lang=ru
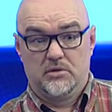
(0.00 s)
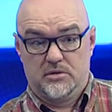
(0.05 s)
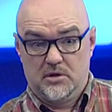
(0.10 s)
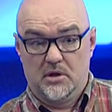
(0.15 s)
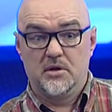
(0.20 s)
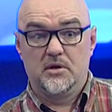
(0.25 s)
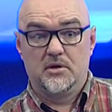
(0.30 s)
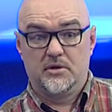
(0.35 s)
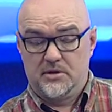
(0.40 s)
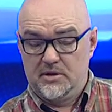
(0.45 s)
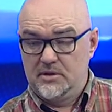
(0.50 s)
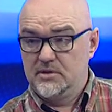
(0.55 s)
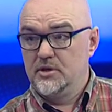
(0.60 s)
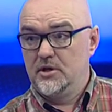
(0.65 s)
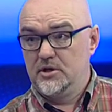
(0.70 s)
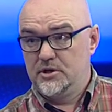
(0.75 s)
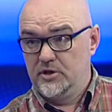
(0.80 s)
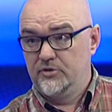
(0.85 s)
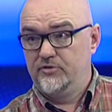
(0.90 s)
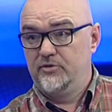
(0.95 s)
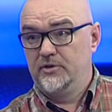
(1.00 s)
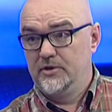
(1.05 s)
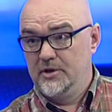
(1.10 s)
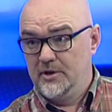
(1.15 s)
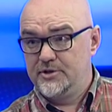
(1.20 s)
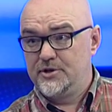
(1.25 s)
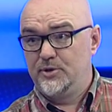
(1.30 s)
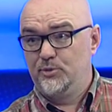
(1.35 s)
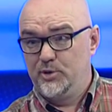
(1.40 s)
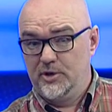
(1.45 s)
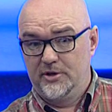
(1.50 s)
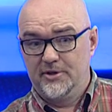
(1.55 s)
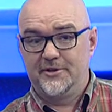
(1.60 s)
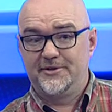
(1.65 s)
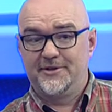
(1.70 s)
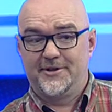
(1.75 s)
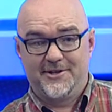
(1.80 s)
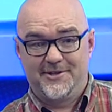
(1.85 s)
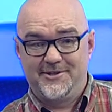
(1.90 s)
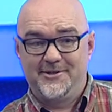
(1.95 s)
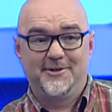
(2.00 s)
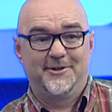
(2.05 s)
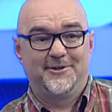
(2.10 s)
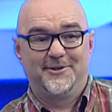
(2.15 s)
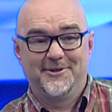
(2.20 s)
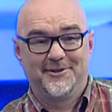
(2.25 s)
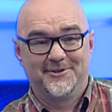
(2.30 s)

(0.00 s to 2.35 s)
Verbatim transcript: Да, это значит финал чемпионата России.